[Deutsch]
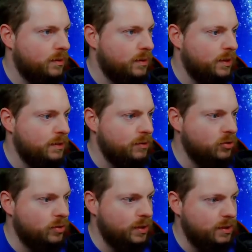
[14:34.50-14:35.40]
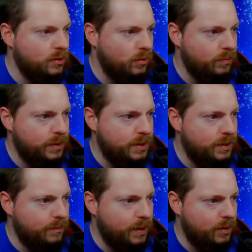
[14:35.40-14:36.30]
Das war schön. Jetzt noch ein
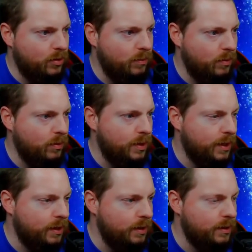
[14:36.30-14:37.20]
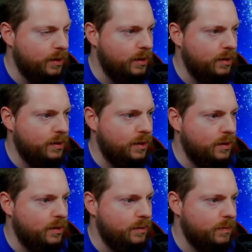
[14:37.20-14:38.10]
bisschen mehr Combo. Ja, ja,
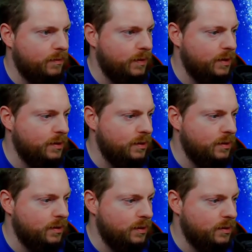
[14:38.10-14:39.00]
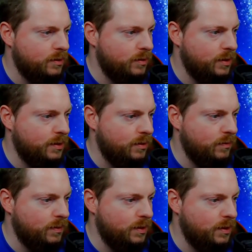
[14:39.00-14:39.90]
ja. Immer weiter. So, jetzt
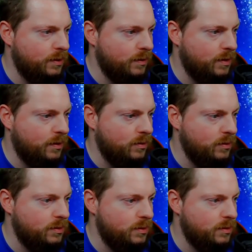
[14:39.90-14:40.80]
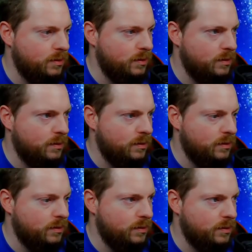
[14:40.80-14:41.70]
hauen wir die hier raus.
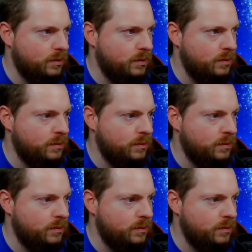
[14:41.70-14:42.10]
So.